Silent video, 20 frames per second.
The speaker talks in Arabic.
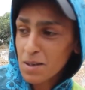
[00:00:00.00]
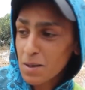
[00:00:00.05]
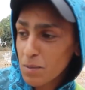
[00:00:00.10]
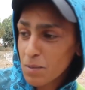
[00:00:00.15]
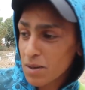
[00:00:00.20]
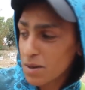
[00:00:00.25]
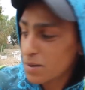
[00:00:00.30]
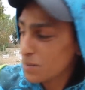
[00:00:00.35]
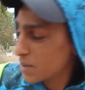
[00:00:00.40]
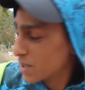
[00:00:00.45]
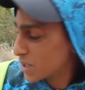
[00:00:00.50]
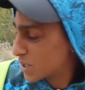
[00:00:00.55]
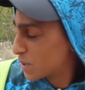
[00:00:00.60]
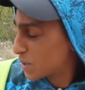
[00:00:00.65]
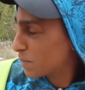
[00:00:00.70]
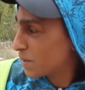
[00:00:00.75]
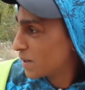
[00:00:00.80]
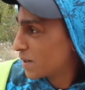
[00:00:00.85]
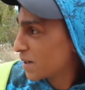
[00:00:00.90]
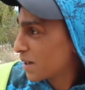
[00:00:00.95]
لما
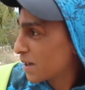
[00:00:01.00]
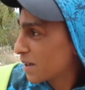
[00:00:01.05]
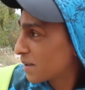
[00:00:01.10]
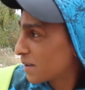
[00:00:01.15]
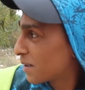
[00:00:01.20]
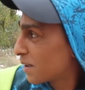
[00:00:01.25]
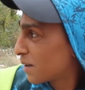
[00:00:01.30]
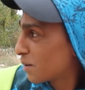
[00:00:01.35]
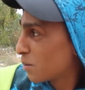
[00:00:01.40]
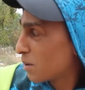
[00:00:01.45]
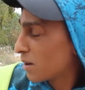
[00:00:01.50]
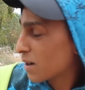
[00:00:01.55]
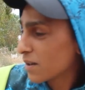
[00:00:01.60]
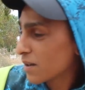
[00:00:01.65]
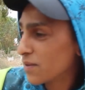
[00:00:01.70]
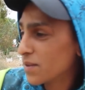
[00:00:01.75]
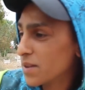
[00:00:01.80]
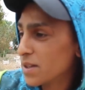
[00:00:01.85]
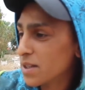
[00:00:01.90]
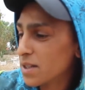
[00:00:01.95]
كنبيعش المانع هو
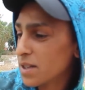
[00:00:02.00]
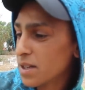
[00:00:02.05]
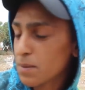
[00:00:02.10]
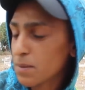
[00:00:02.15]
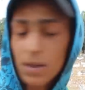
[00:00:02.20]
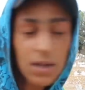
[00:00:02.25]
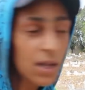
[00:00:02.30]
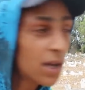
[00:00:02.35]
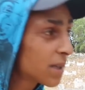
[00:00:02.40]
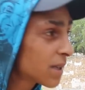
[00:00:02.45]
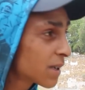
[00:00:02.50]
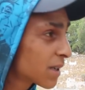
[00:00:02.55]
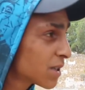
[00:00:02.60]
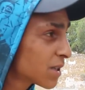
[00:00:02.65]
واقف هنايا بعد خاطر